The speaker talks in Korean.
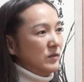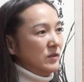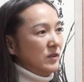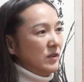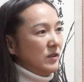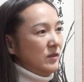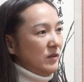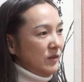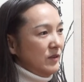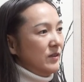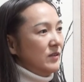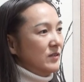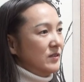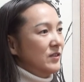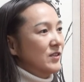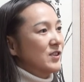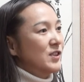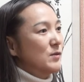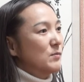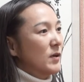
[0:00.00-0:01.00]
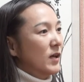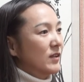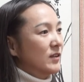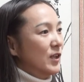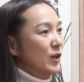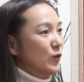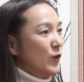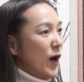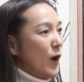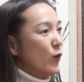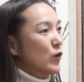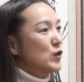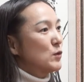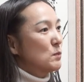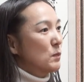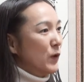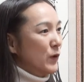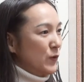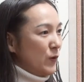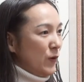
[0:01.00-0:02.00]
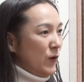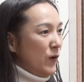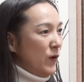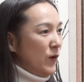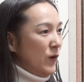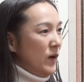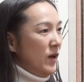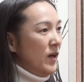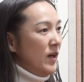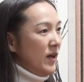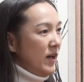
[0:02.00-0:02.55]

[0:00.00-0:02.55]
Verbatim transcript: 예, 예, 그렇지만 그래도 하고 싶어서